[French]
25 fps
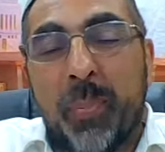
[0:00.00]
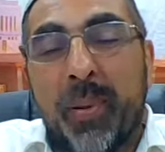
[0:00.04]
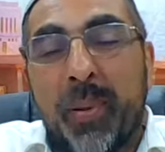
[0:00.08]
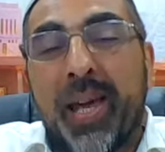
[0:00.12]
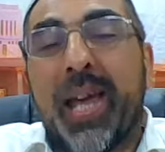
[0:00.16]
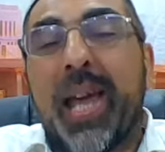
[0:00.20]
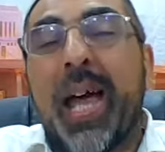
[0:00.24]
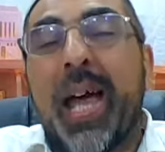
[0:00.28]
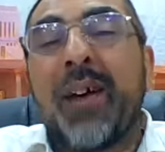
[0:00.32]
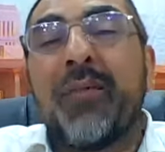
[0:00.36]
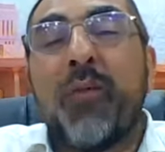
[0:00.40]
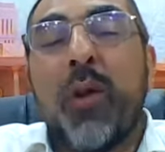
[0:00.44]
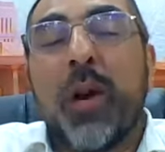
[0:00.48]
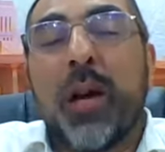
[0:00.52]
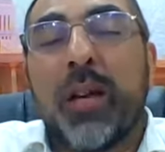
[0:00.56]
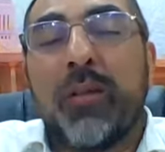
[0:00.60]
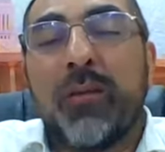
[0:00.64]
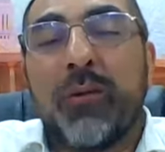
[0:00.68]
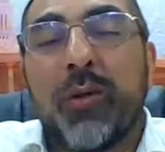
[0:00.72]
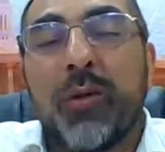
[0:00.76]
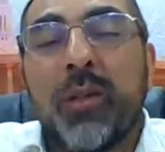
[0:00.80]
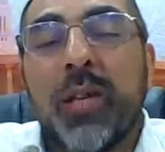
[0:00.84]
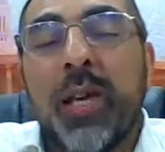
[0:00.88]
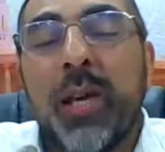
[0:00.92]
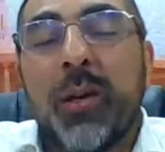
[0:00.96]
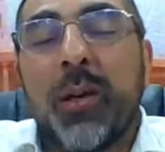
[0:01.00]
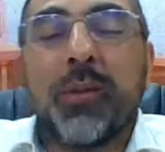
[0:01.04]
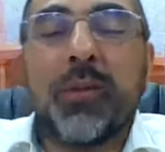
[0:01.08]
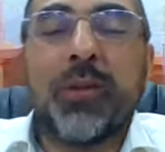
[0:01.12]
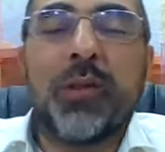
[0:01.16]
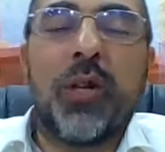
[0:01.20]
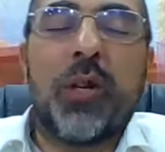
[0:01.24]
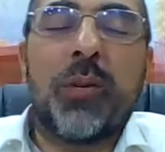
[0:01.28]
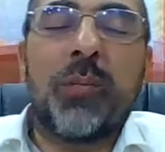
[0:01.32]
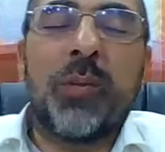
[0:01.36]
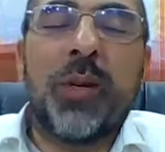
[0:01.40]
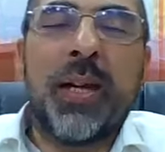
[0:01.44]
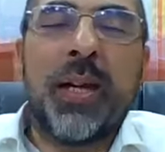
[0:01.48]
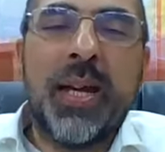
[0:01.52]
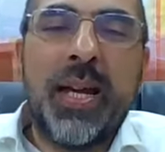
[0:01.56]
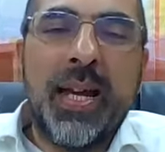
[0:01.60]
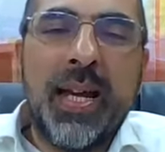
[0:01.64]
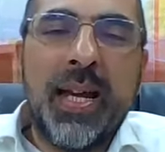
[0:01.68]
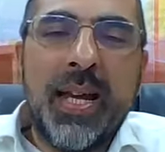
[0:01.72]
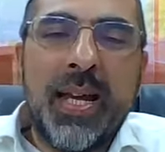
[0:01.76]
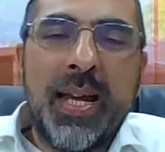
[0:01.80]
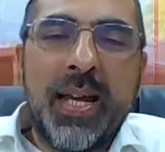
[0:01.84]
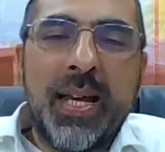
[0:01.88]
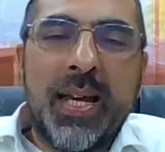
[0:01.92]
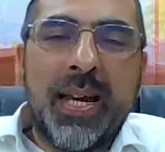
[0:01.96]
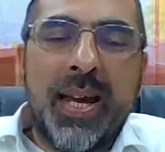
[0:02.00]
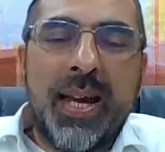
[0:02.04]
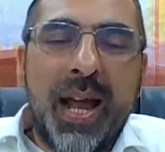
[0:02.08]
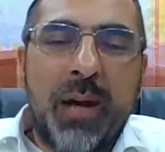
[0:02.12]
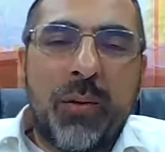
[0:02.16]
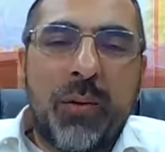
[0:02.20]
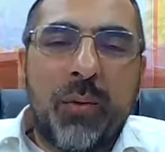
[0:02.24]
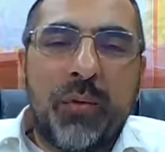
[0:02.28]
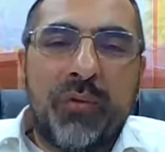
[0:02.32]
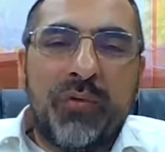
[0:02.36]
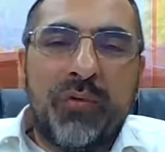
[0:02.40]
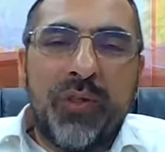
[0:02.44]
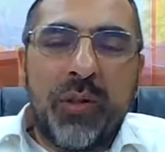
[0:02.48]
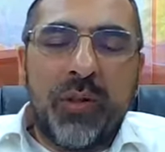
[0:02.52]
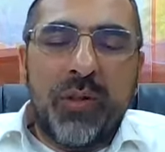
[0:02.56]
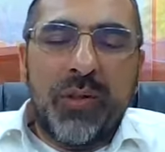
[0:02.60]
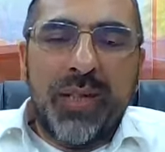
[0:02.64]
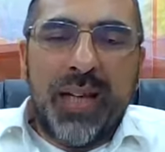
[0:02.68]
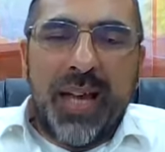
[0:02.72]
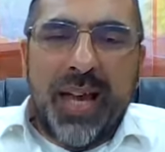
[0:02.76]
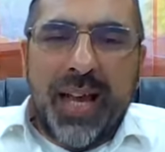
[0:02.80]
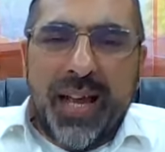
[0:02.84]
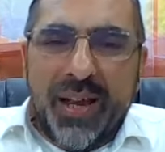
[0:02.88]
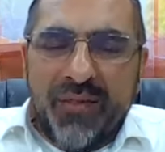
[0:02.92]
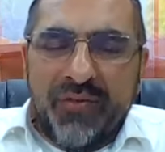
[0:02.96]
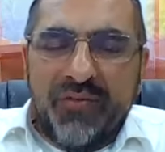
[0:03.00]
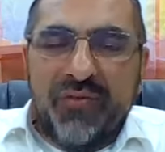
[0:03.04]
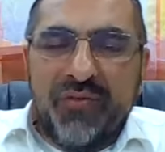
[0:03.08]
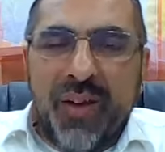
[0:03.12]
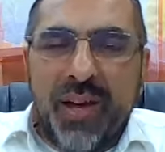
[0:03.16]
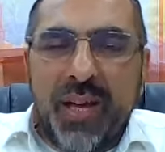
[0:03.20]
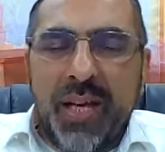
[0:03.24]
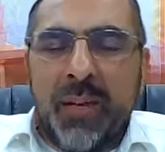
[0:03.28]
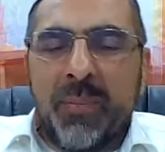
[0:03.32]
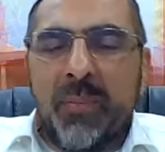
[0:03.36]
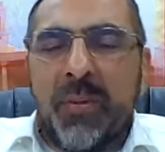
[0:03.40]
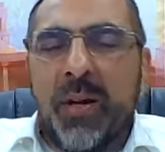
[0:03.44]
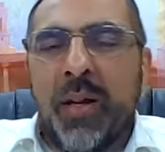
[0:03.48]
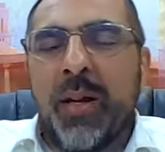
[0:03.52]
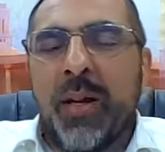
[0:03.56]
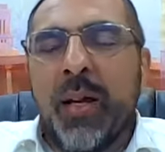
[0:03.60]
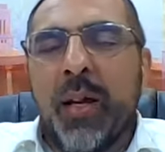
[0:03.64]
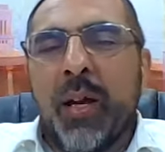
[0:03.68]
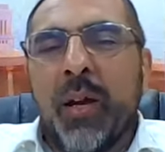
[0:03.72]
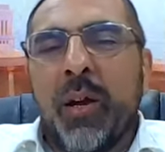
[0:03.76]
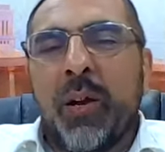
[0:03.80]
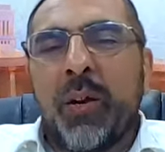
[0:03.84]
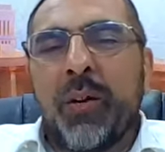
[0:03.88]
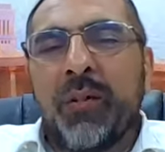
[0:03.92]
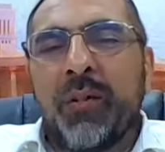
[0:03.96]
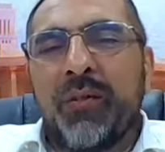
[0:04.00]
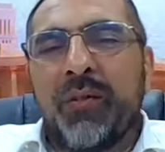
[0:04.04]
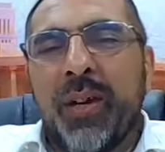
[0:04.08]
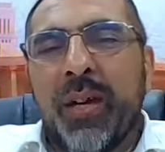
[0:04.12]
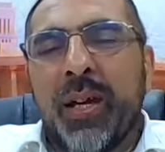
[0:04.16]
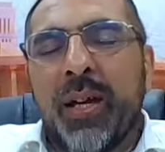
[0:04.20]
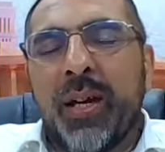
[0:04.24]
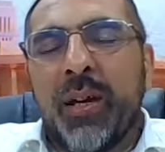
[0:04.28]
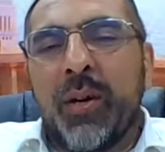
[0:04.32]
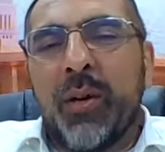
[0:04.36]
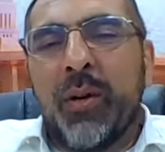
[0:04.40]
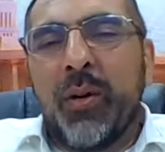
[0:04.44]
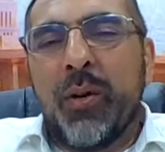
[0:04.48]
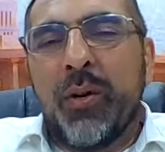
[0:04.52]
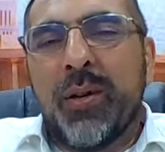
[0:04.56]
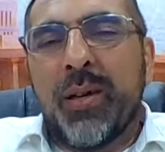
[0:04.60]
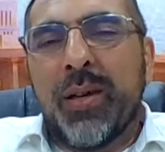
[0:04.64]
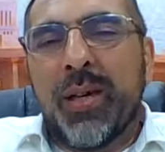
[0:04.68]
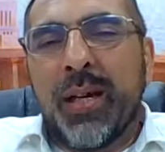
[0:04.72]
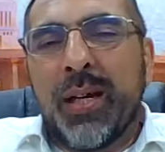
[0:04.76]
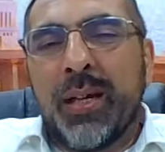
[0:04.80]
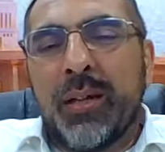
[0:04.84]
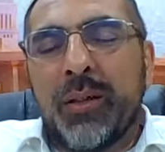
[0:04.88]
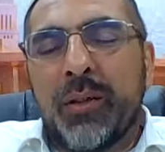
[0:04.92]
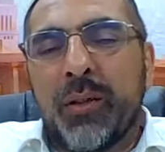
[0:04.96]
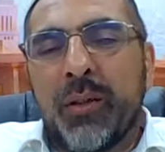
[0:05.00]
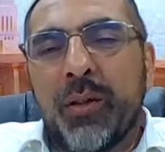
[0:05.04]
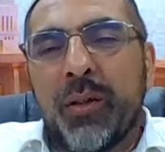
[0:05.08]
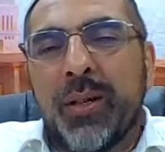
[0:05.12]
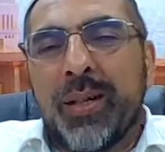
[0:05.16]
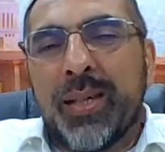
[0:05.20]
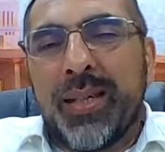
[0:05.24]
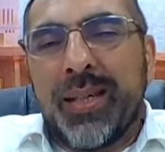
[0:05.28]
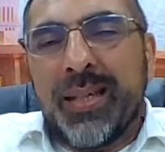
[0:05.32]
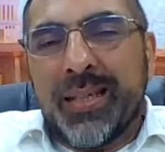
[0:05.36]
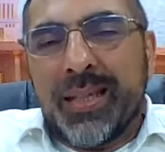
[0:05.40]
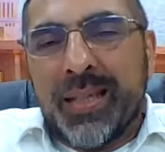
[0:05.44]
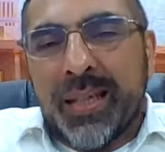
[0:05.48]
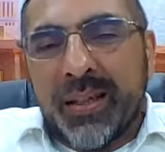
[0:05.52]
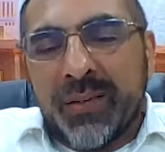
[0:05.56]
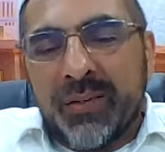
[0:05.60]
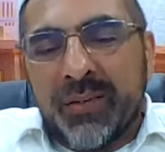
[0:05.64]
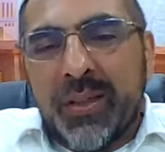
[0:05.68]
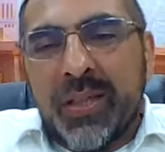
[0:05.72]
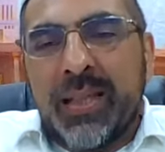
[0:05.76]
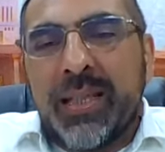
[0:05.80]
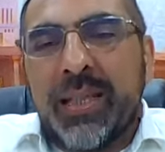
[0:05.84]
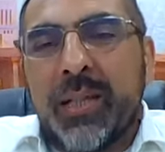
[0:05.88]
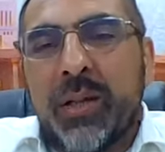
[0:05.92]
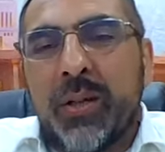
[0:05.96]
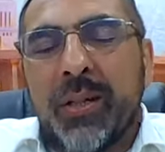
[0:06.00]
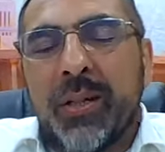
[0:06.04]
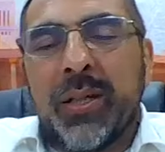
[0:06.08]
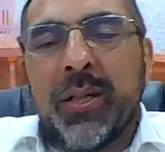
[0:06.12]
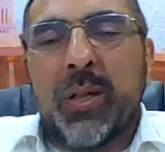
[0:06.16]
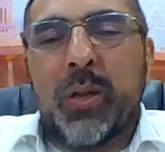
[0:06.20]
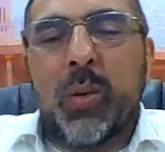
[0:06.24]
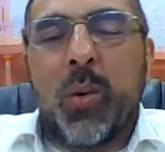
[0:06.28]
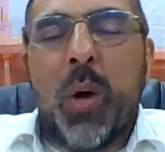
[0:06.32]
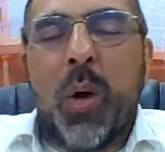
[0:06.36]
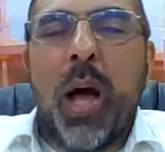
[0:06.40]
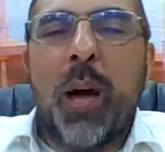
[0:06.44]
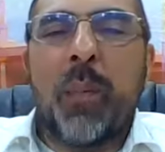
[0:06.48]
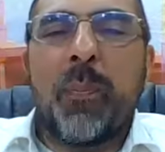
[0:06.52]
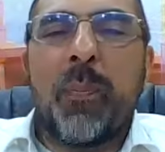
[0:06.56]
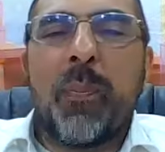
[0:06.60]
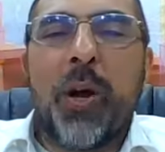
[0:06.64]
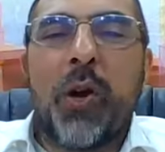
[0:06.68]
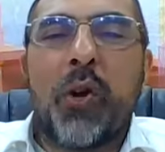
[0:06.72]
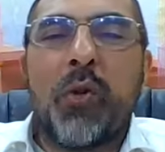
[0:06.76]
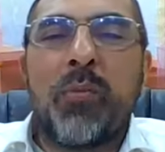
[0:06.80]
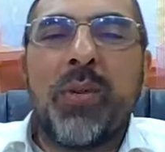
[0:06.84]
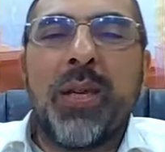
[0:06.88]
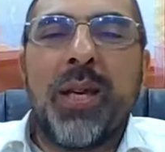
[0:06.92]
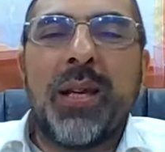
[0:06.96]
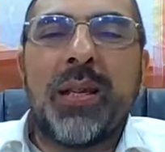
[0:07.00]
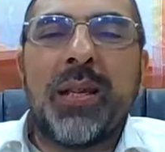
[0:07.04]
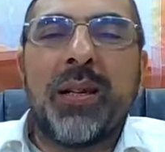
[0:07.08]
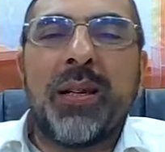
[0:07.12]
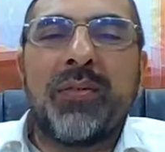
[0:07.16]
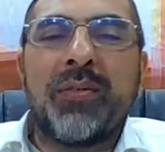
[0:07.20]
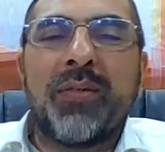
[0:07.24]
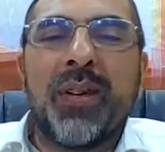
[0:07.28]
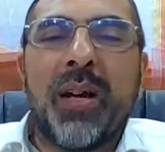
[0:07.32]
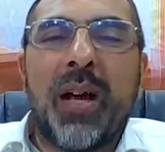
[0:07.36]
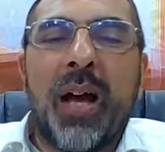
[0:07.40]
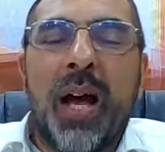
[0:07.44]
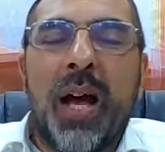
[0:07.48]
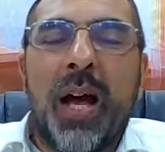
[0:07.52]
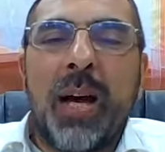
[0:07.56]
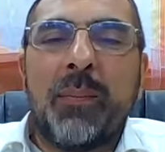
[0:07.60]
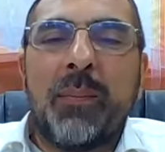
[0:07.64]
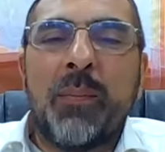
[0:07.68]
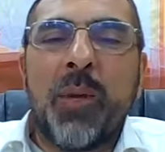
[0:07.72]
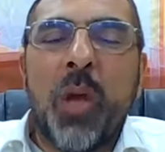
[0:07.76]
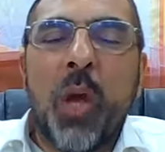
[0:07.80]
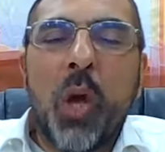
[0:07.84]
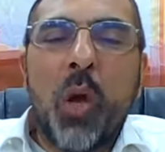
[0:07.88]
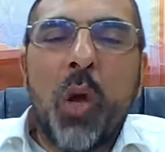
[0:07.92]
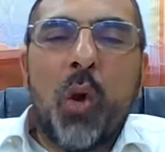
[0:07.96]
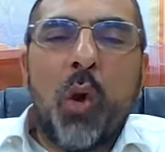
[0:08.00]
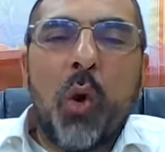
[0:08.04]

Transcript: Après avoir évoqué ensemble la confiance infaillible envers le Créateur qui s'investit dans l'histoire par le biais d'Avraham,